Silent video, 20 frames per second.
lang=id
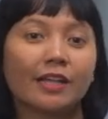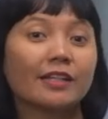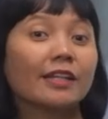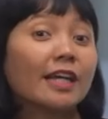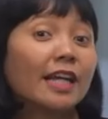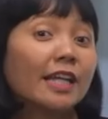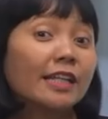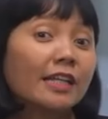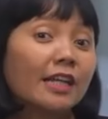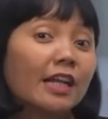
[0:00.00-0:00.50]

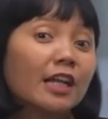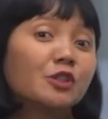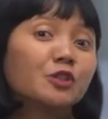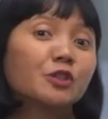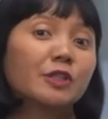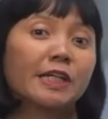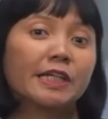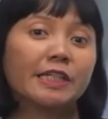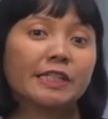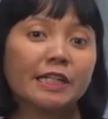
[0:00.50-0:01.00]
Kita nanti
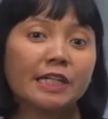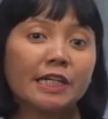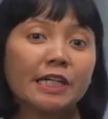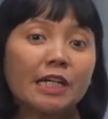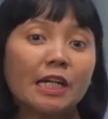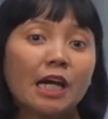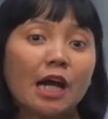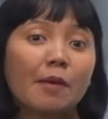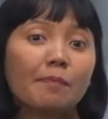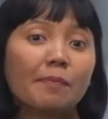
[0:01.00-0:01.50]

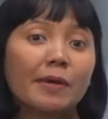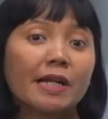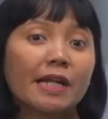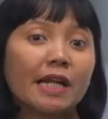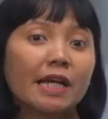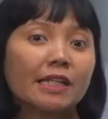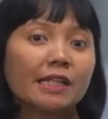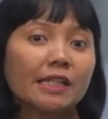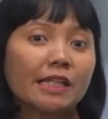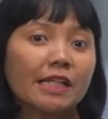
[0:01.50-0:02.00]
kelanjutannya, apa
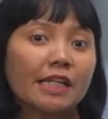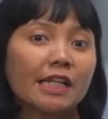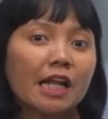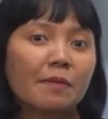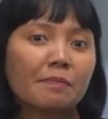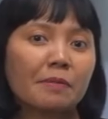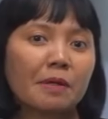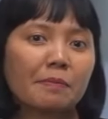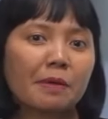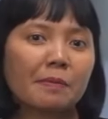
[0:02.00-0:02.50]
nanti
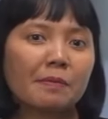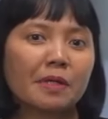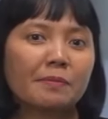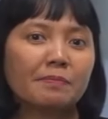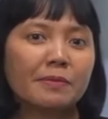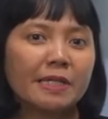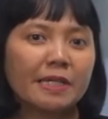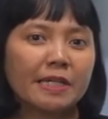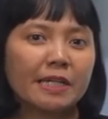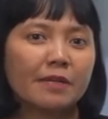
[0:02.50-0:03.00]
nama
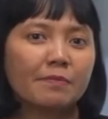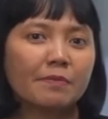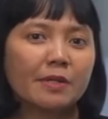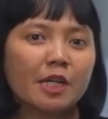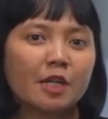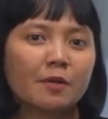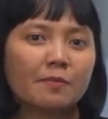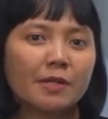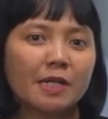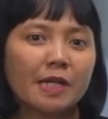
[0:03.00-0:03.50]
Paman Birin
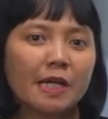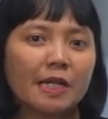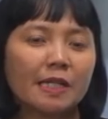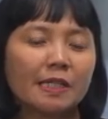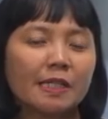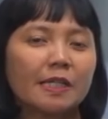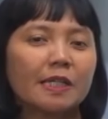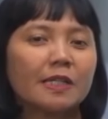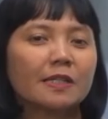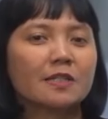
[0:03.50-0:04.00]
benar-benar
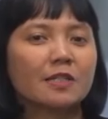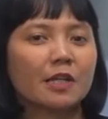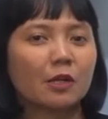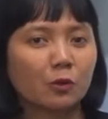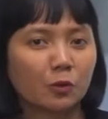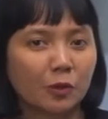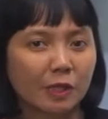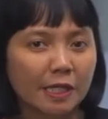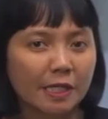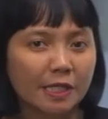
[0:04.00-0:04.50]
tidak
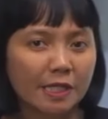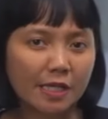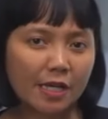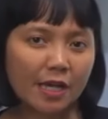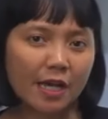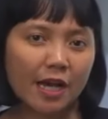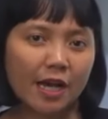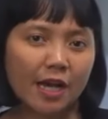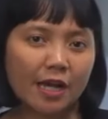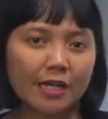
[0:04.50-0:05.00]
tersangkut lagi
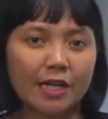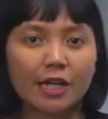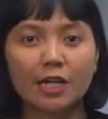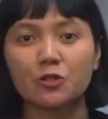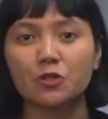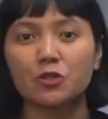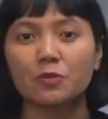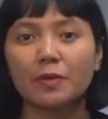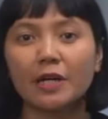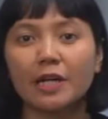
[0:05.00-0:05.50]
di
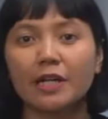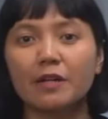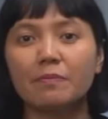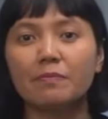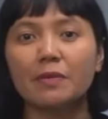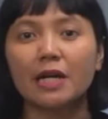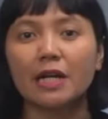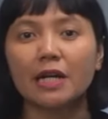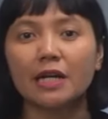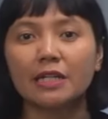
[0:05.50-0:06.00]
kasus pengadaan
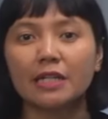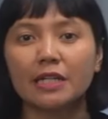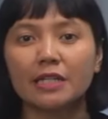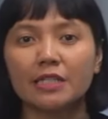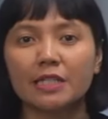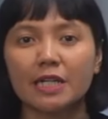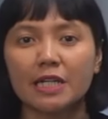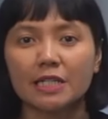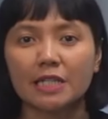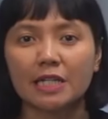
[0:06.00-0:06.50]
barang
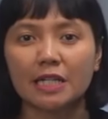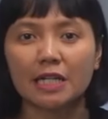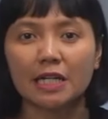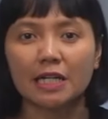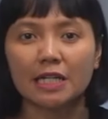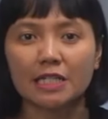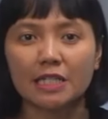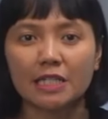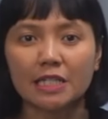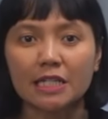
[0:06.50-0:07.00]
dan jasa
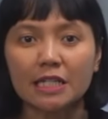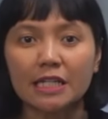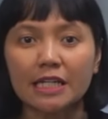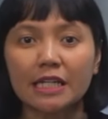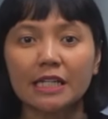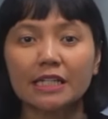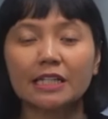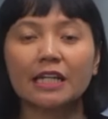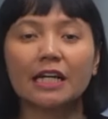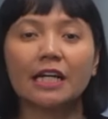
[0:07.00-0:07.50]
kalsel
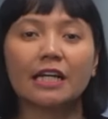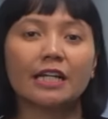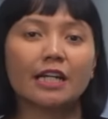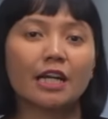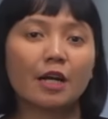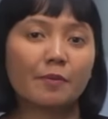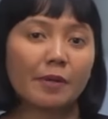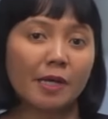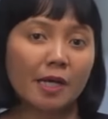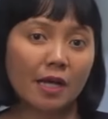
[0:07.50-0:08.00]
yang ditangani
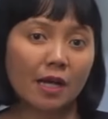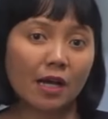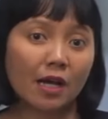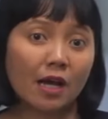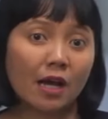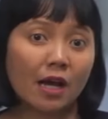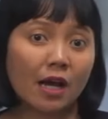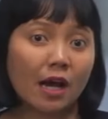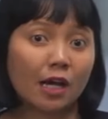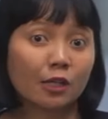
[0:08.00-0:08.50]
KPK?
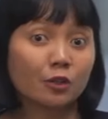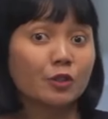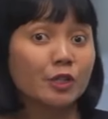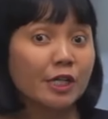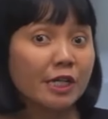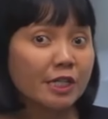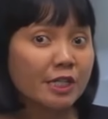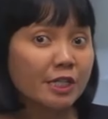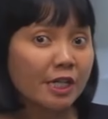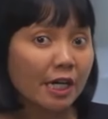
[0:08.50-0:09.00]
Atau
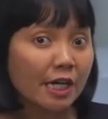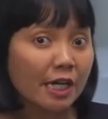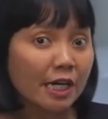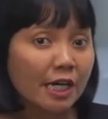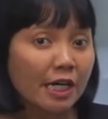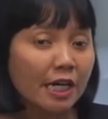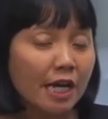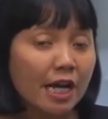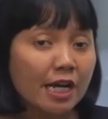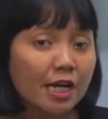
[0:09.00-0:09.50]

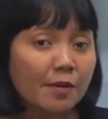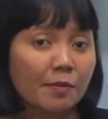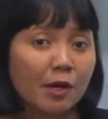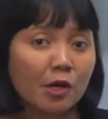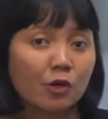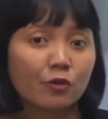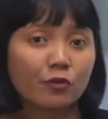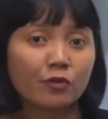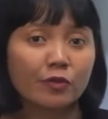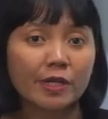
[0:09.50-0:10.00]
jangan-jangan ada
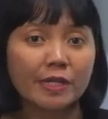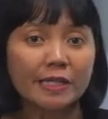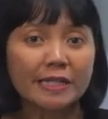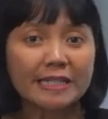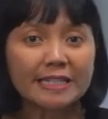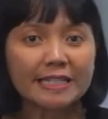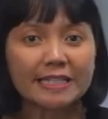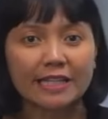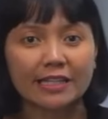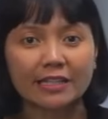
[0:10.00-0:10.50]
manuver
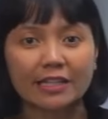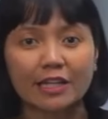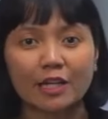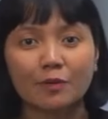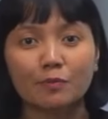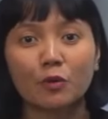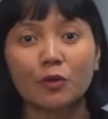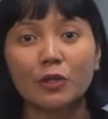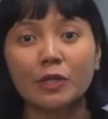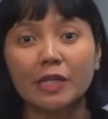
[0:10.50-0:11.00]
dan
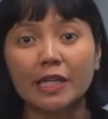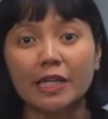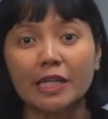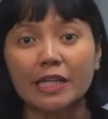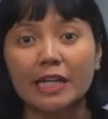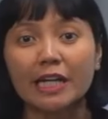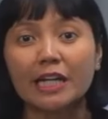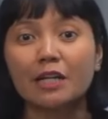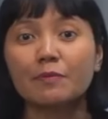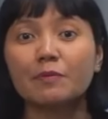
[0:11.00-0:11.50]
settingan politik
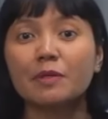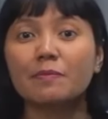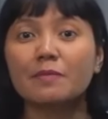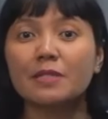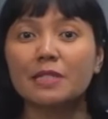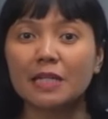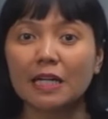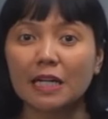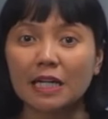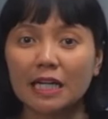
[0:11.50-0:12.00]
yang lebih
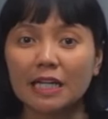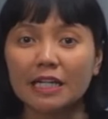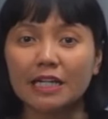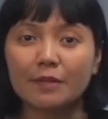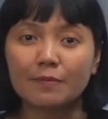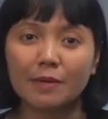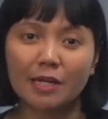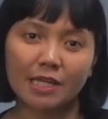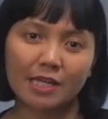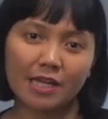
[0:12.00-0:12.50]
besar lagi
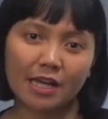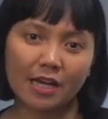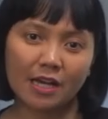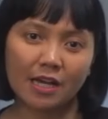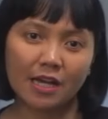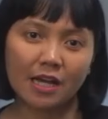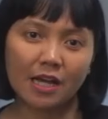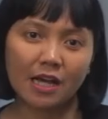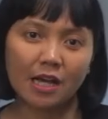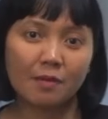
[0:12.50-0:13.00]
dibaliknya?
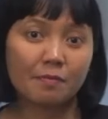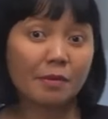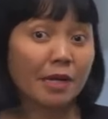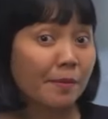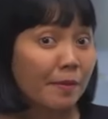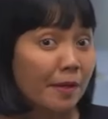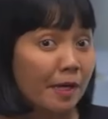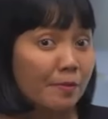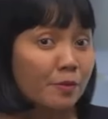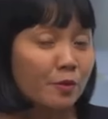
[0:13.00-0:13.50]

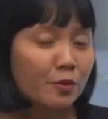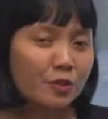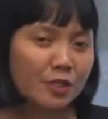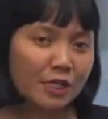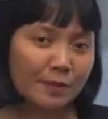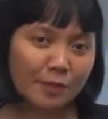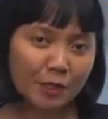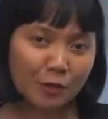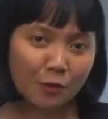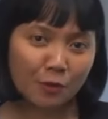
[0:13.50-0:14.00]
Bagaimana menurut sahabat